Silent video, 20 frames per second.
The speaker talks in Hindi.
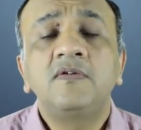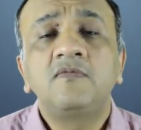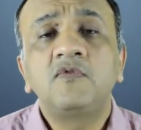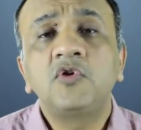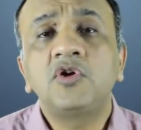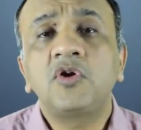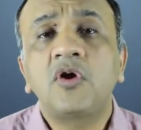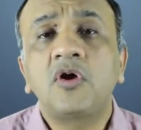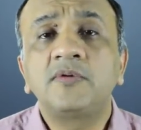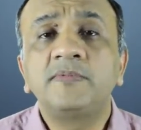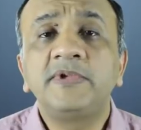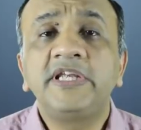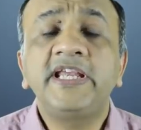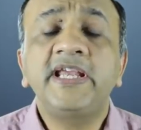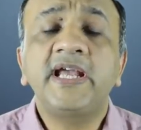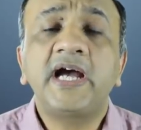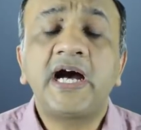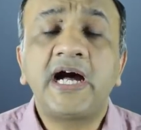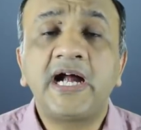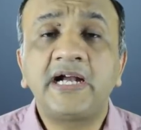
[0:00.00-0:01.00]
वो
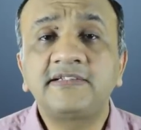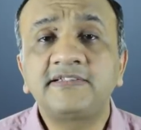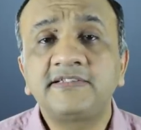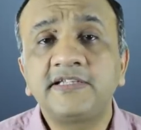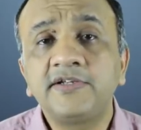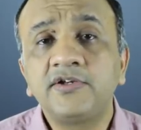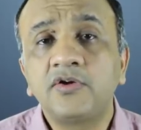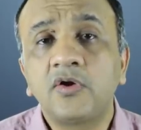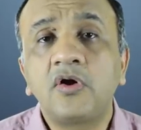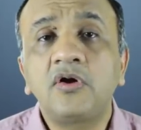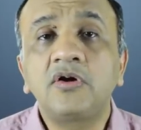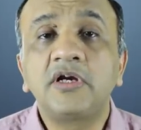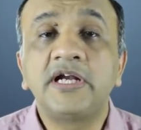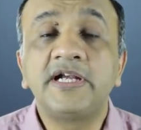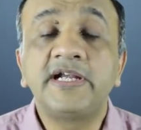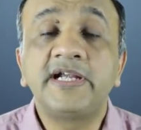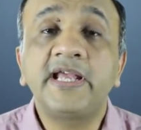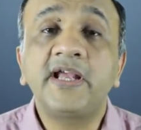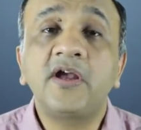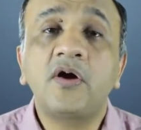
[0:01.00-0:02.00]
नॉर्मली आठ से नौ
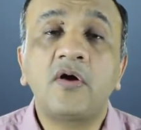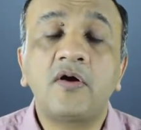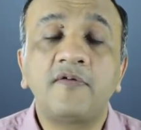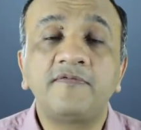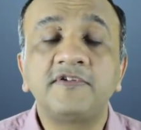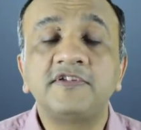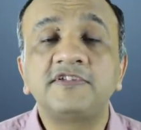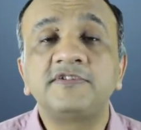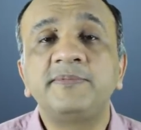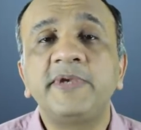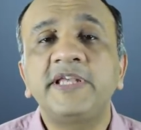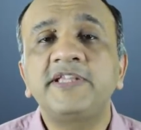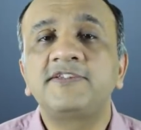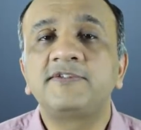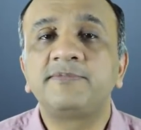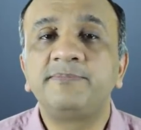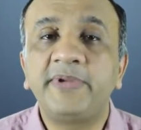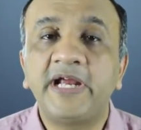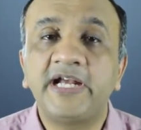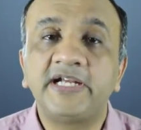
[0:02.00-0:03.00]
घंटे ऑफिस में
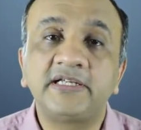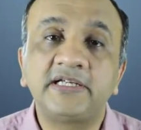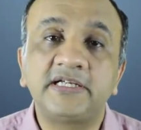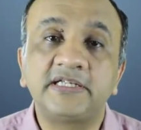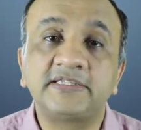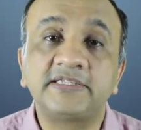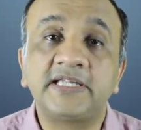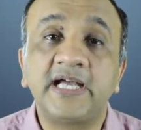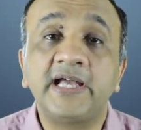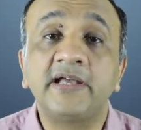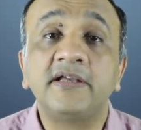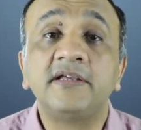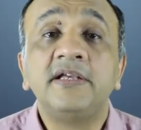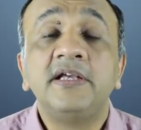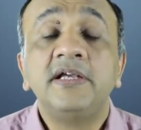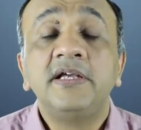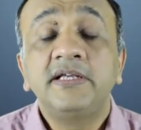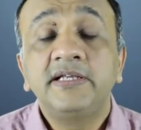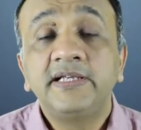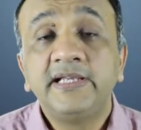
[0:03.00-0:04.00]
स्पेंड करता है
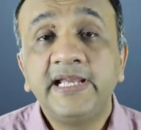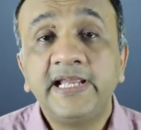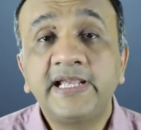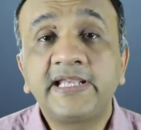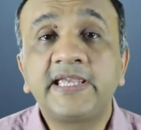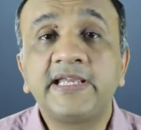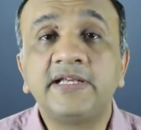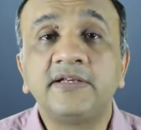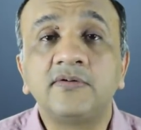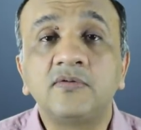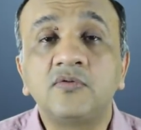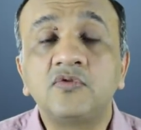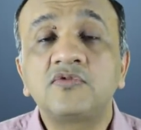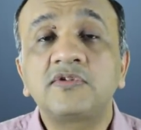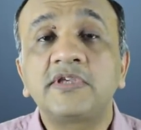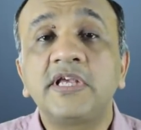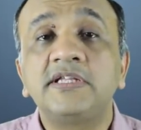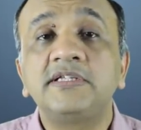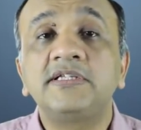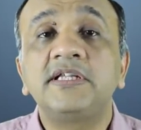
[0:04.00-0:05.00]
लेकिन
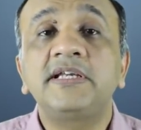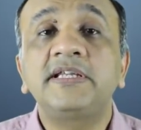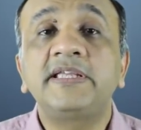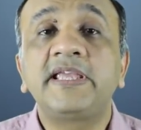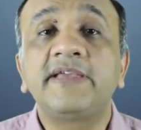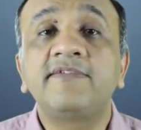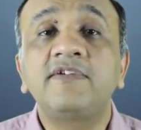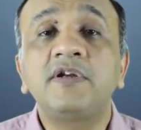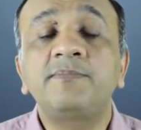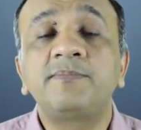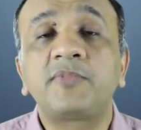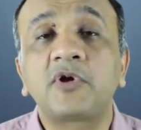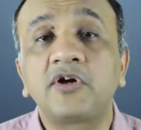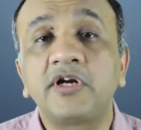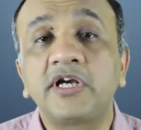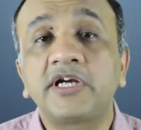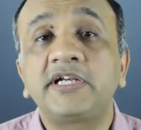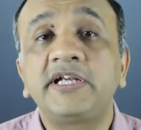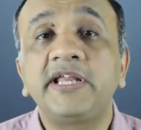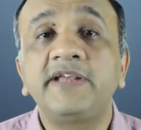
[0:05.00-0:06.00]
उसके अंदर केवल
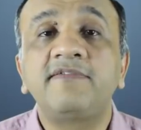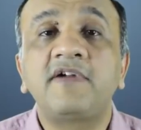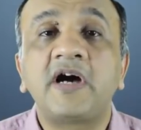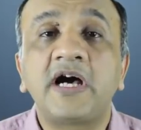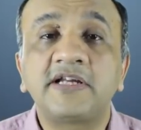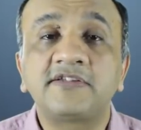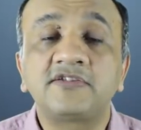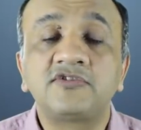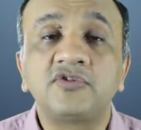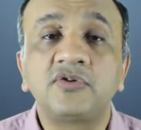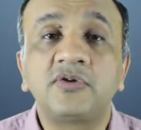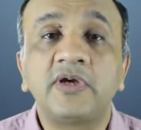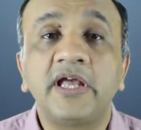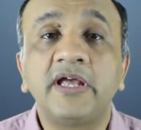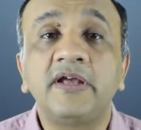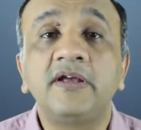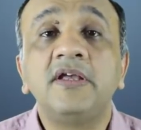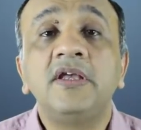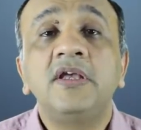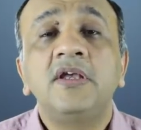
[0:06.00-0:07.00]
प्रोडक्टिव आवर्स जो
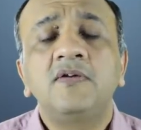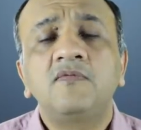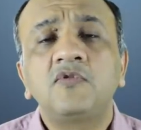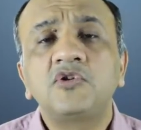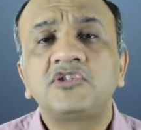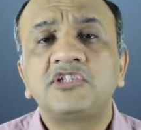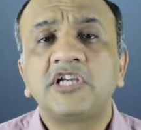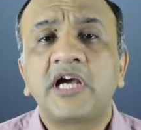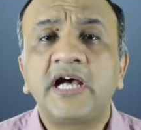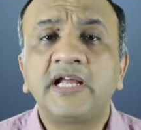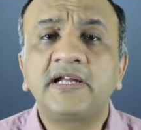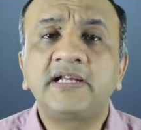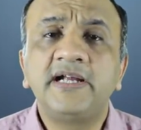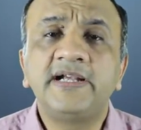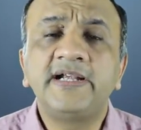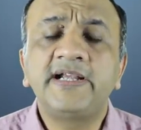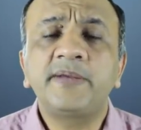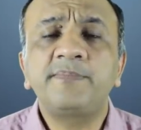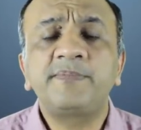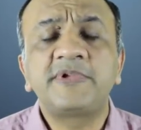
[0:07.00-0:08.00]
हैं वो चार
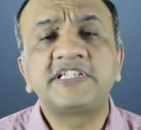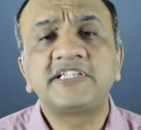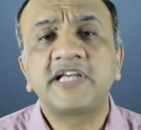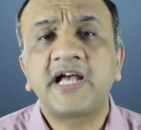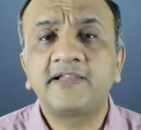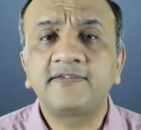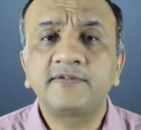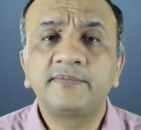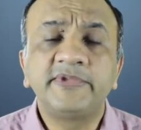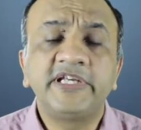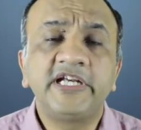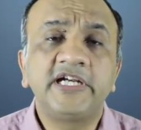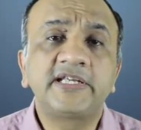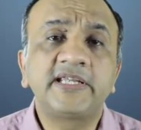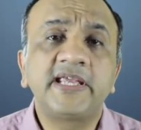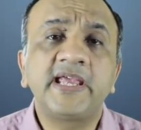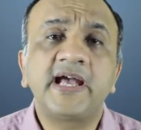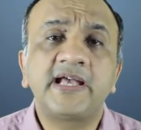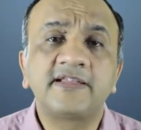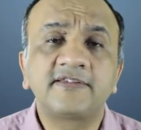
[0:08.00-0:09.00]
घंटे पचास मिनट
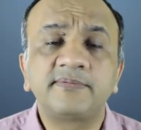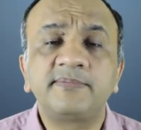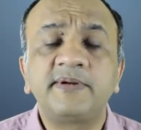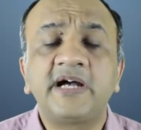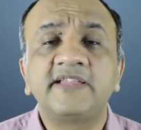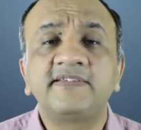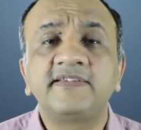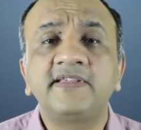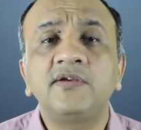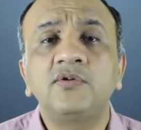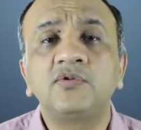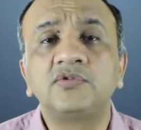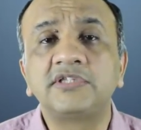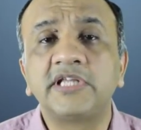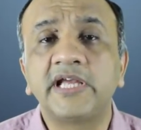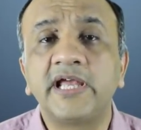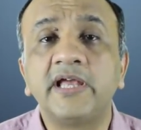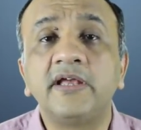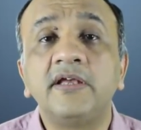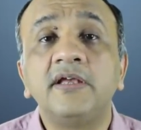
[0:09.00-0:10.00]
के आसपास ही
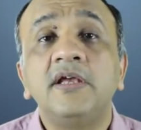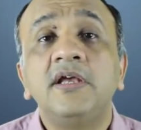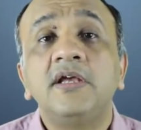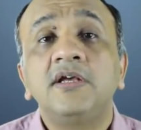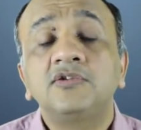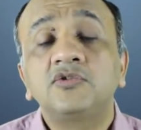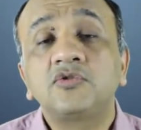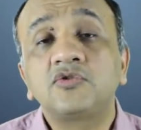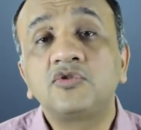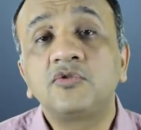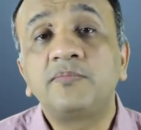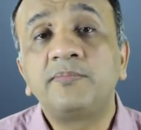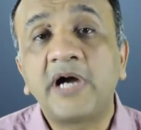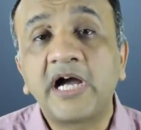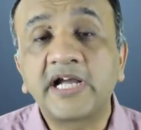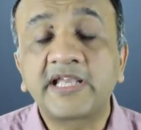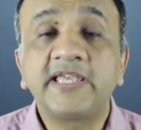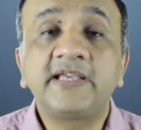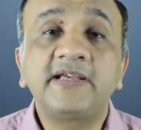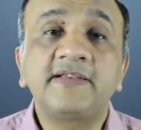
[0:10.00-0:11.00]
होते हैं तो जो
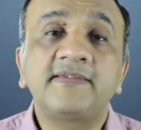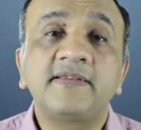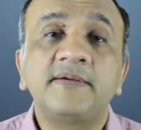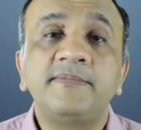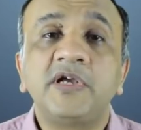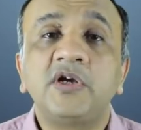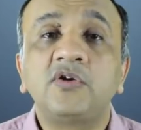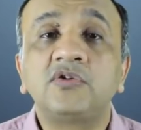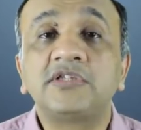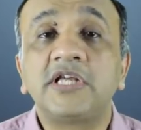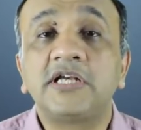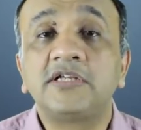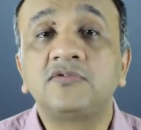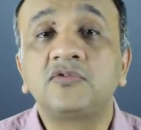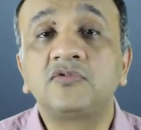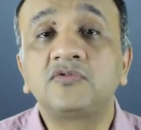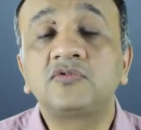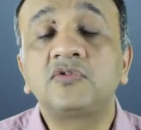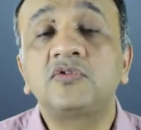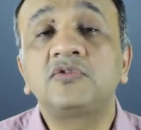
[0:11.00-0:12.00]
बाकी का समय होता है
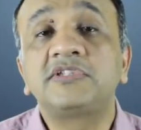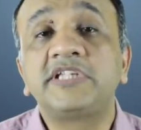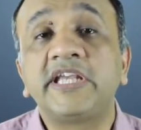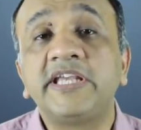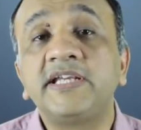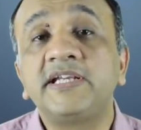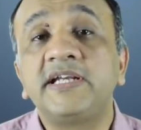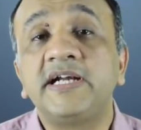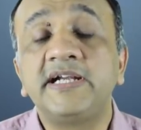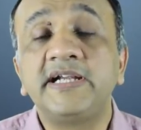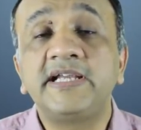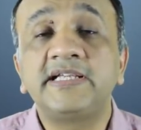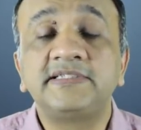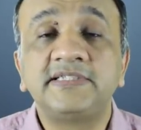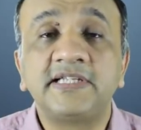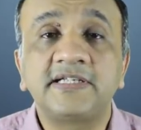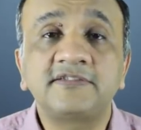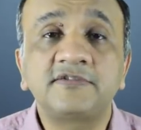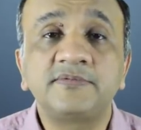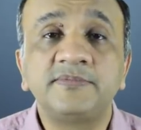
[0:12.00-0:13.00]
दोस्तों तीन घंटे
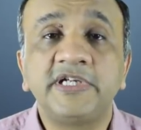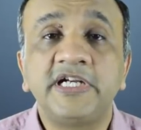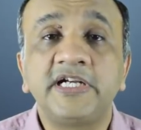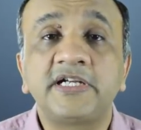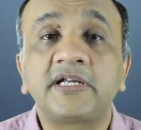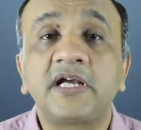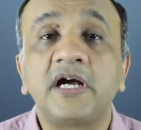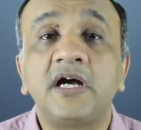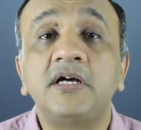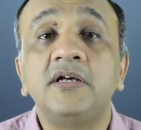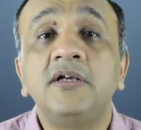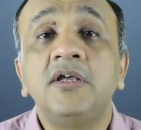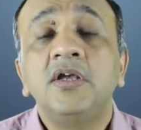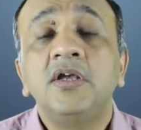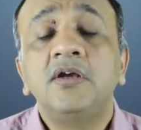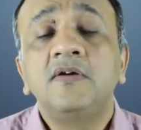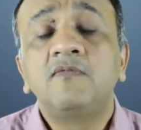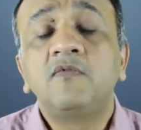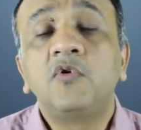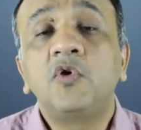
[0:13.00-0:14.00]
दस मिनट का
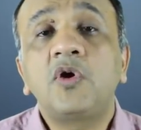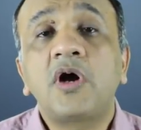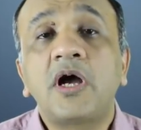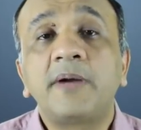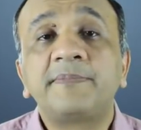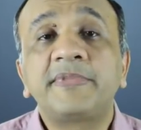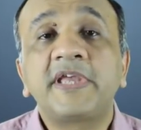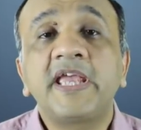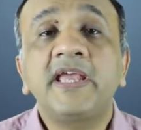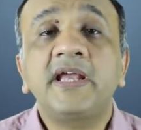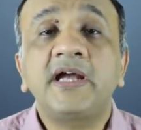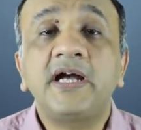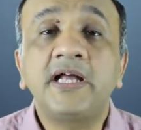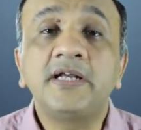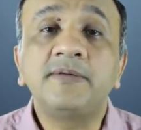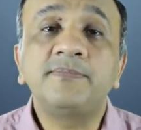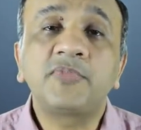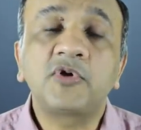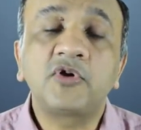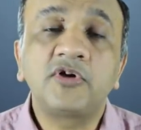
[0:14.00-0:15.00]
वो आपके
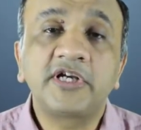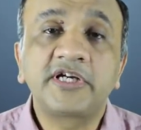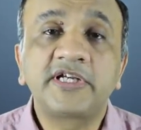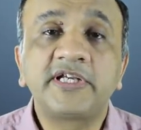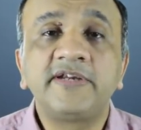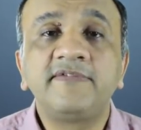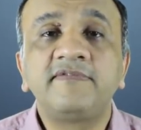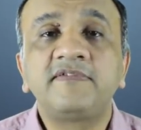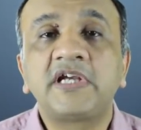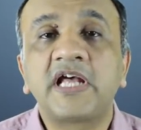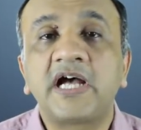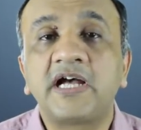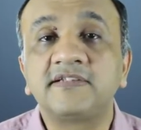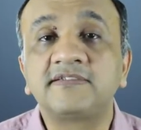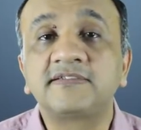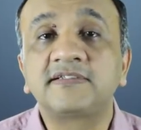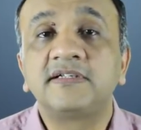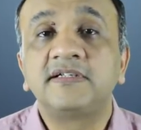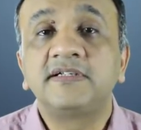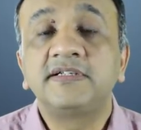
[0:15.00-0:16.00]
अनप्रोडक्टिव
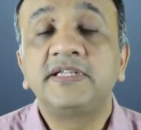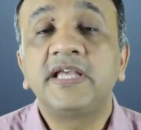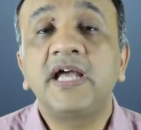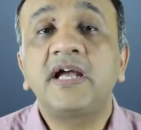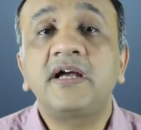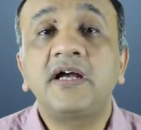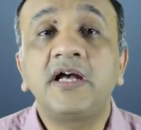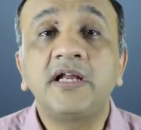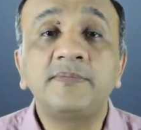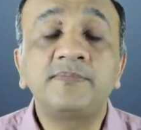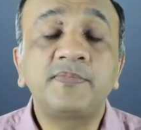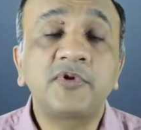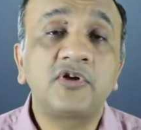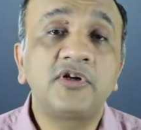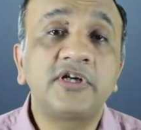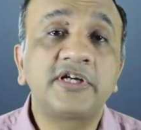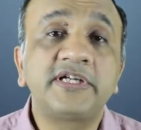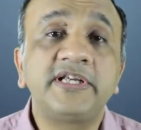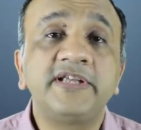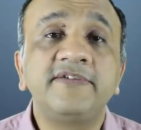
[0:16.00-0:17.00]
टास्क या
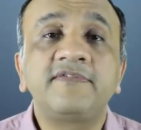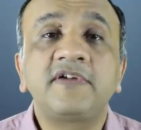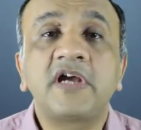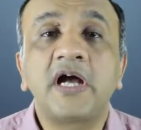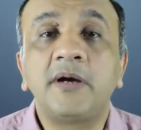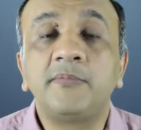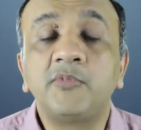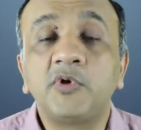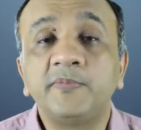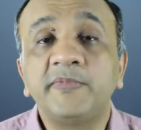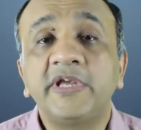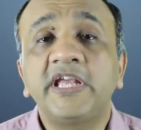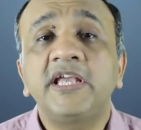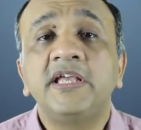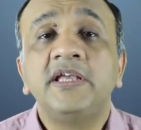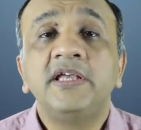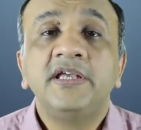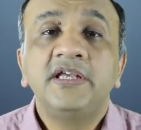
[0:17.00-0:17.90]
अनप्रोडक्टिव कामों में